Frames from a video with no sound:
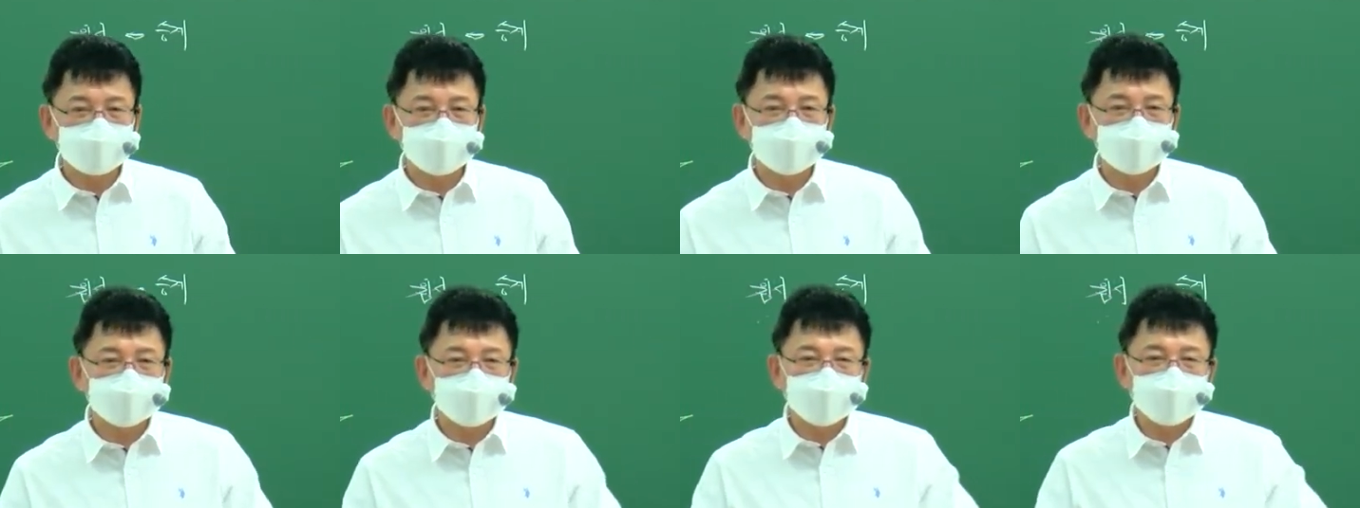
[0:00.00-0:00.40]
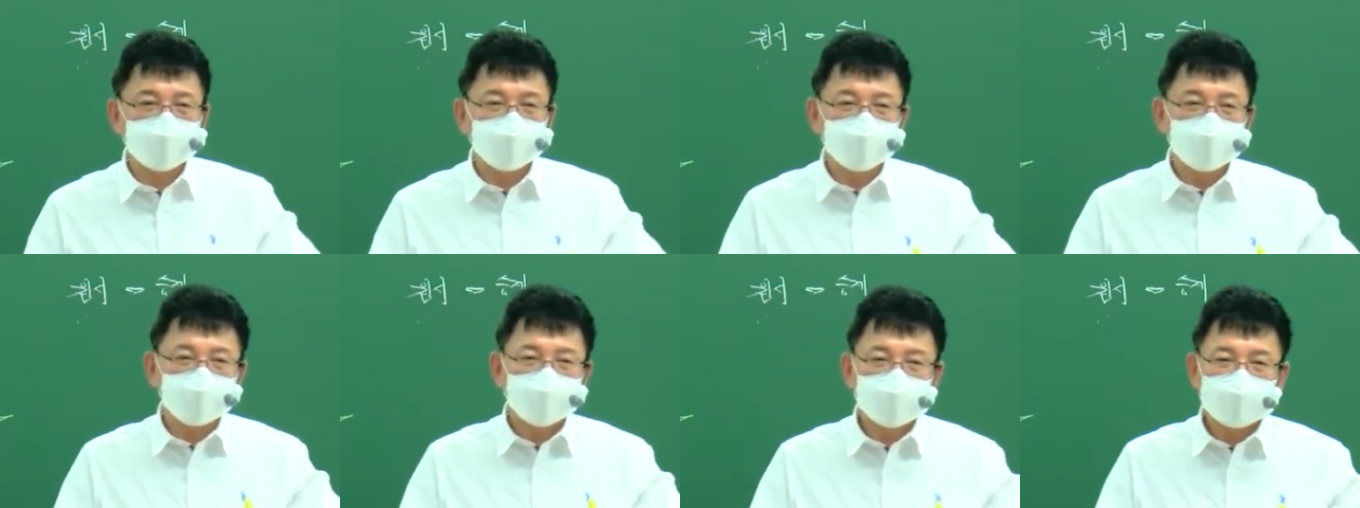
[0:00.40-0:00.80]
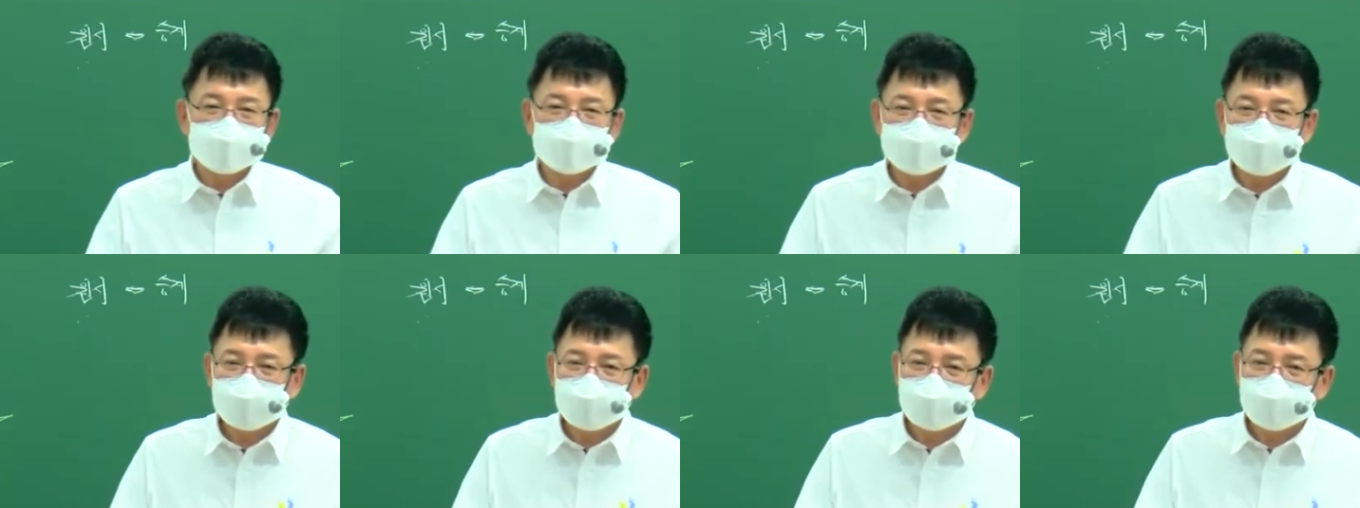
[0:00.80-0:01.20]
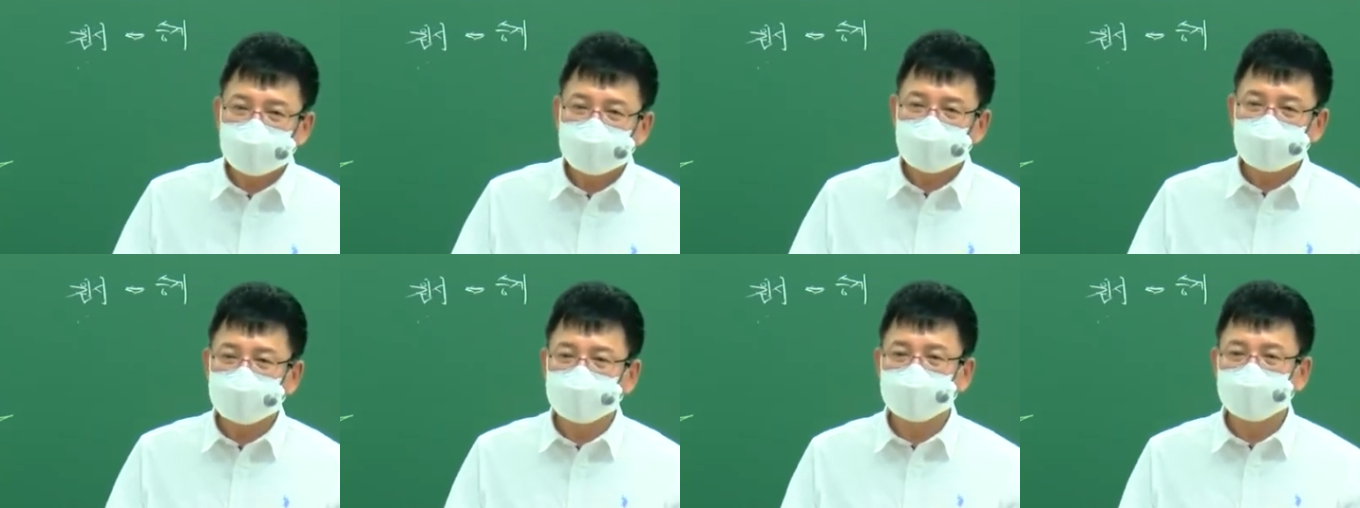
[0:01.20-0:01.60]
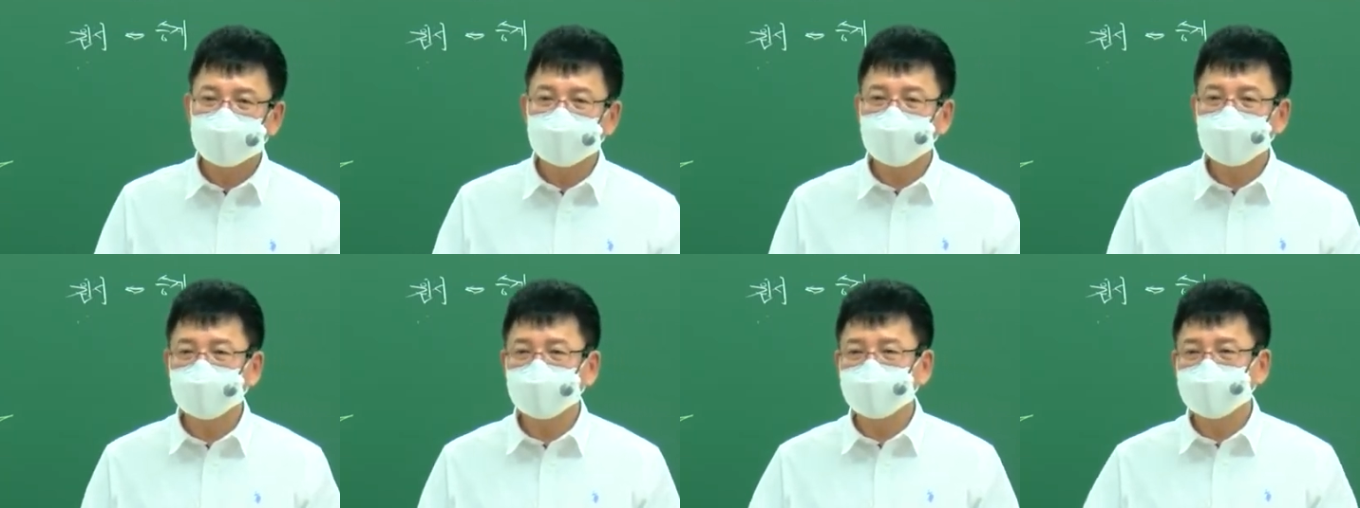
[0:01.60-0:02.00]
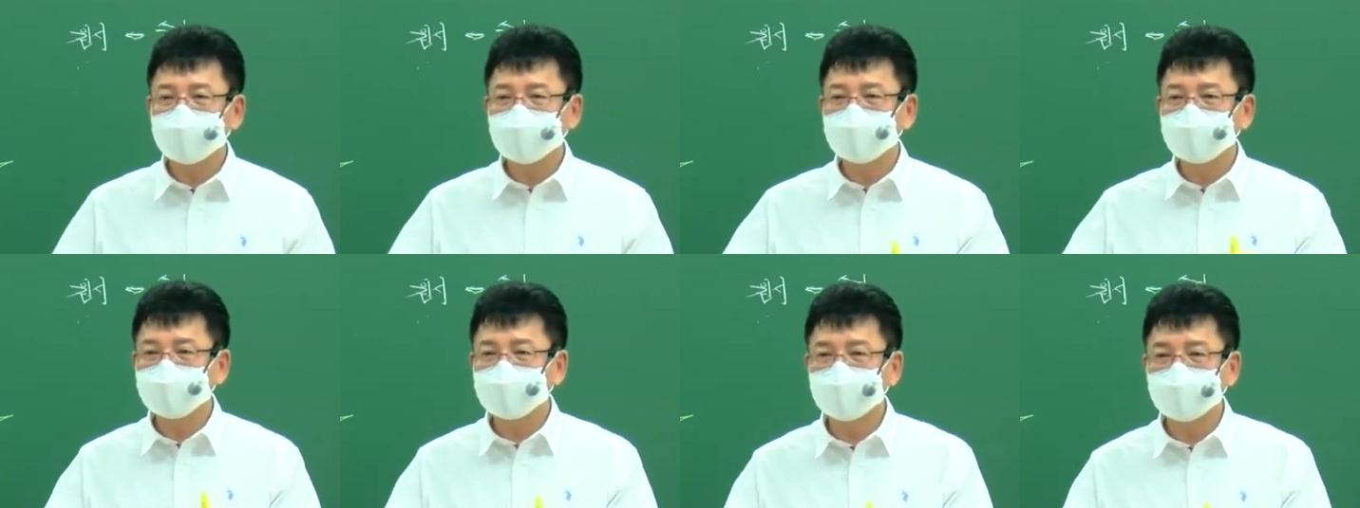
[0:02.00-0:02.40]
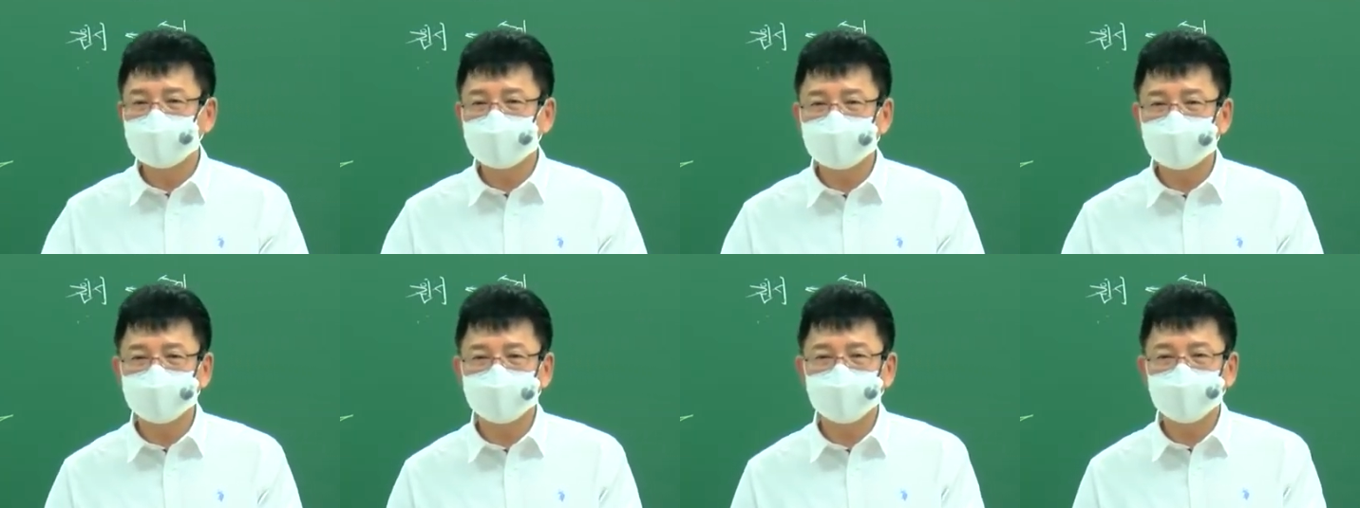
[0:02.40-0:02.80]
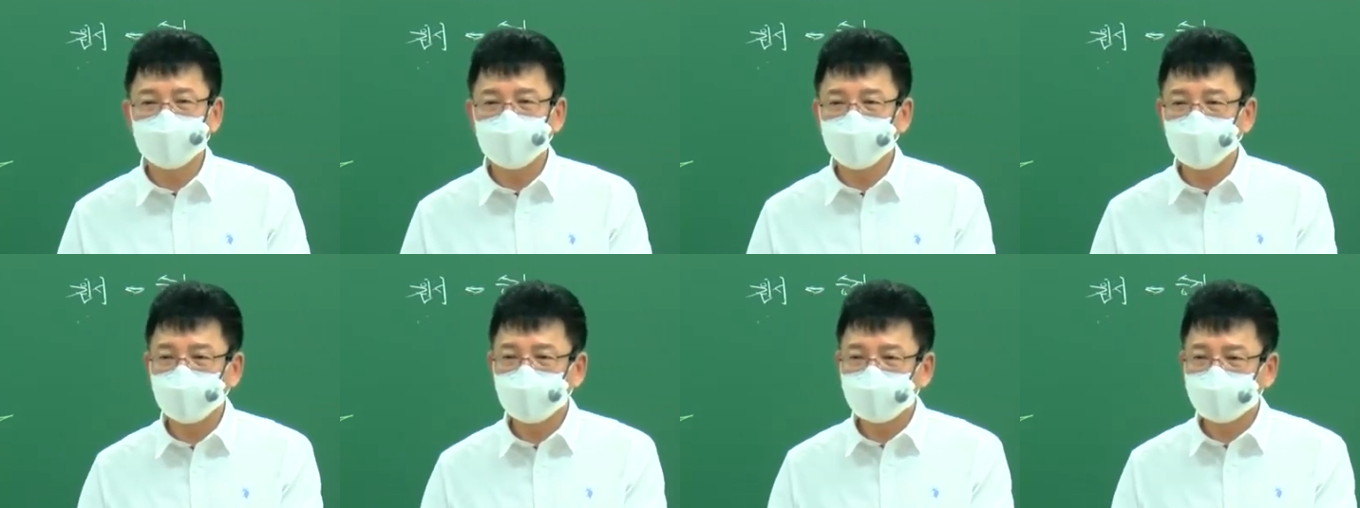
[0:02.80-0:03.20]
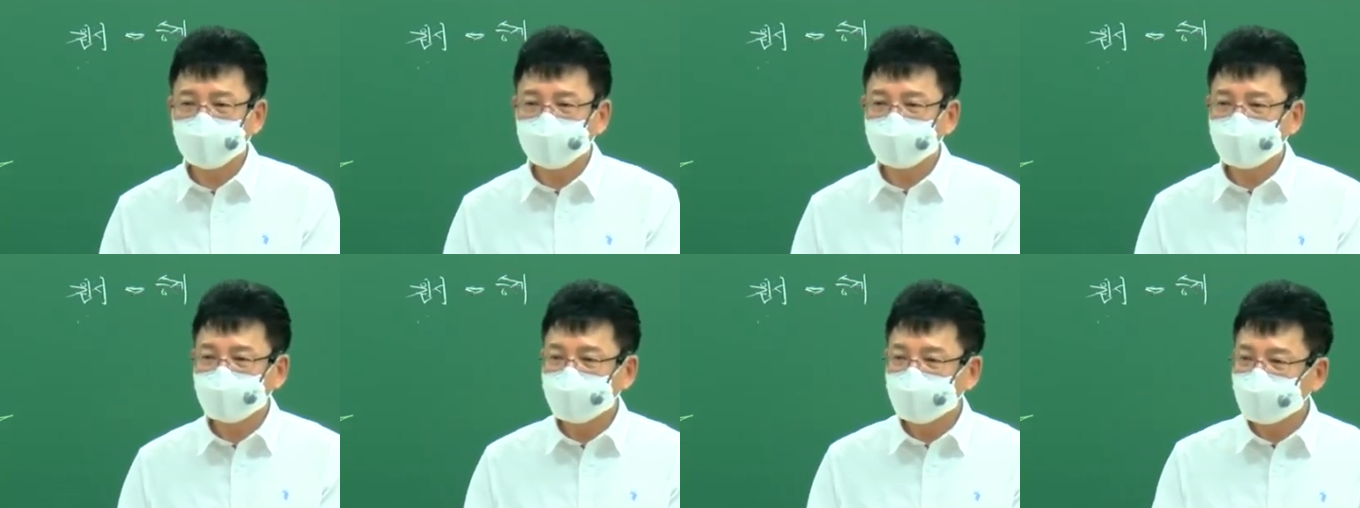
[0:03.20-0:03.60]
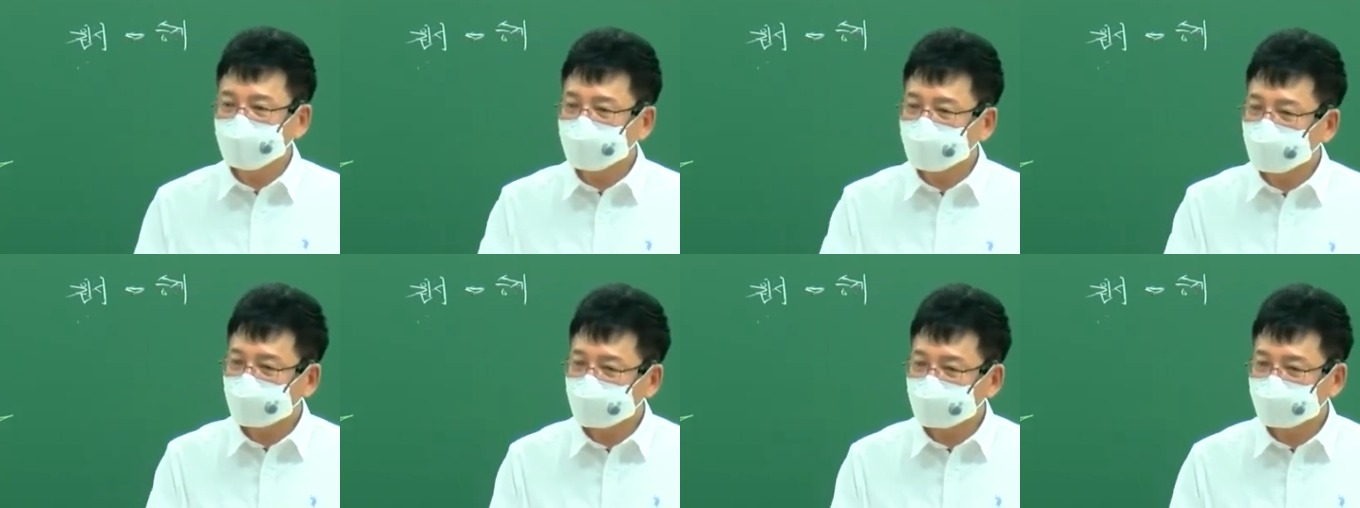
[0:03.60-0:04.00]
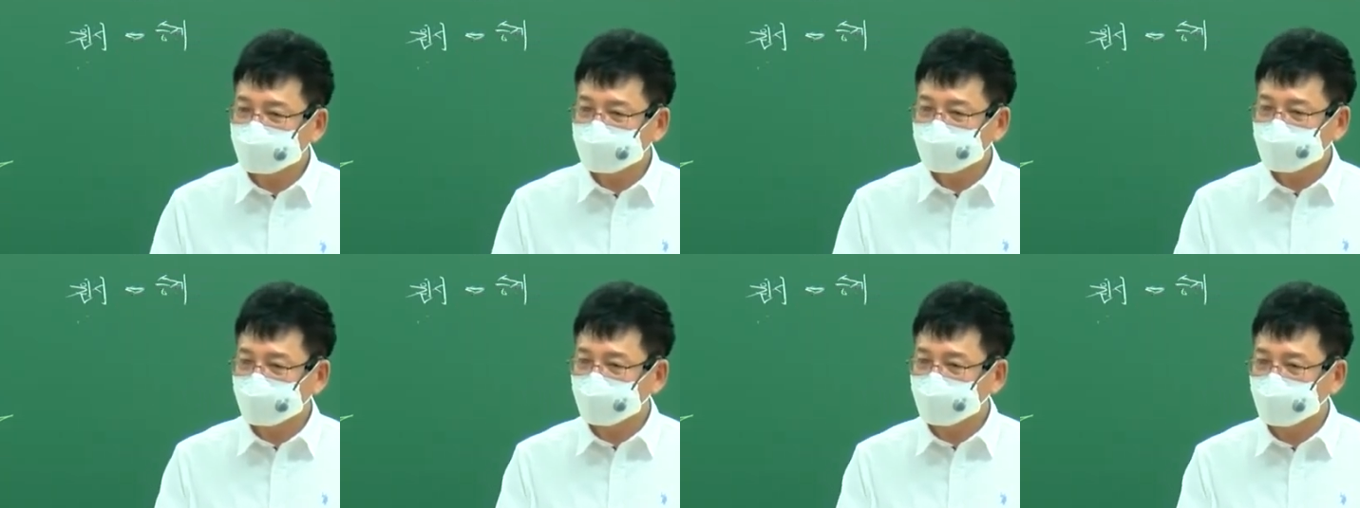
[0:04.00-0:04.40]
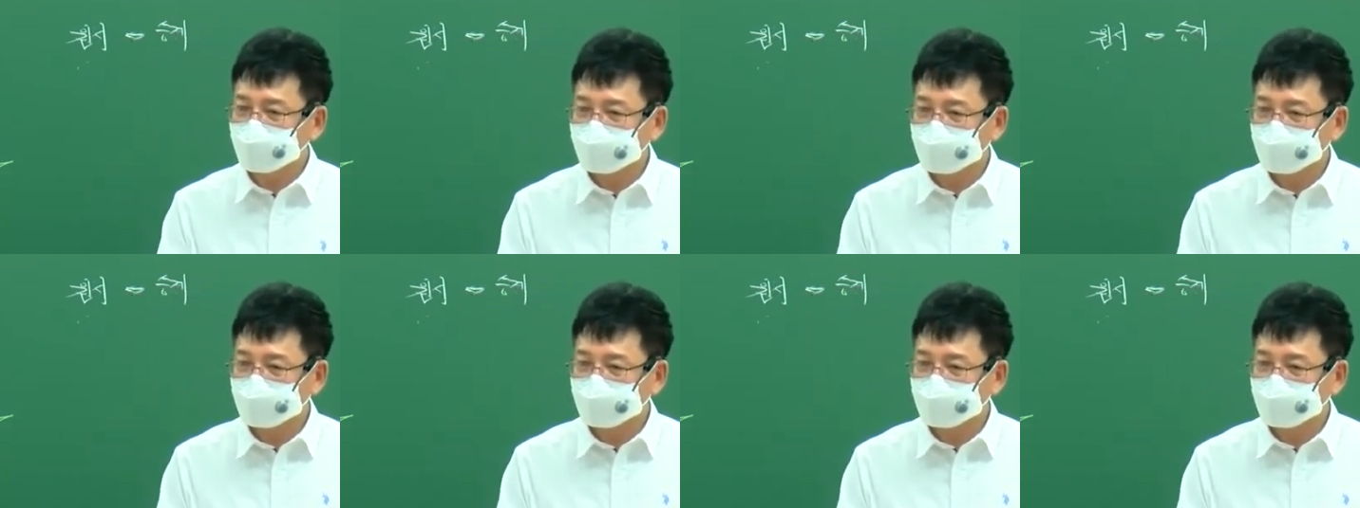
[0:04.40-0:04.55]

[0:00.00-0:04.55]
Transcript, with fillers: 조의 효력이 생긴다는 얘기는 등기 치면 소유권이 이어가는 거죠.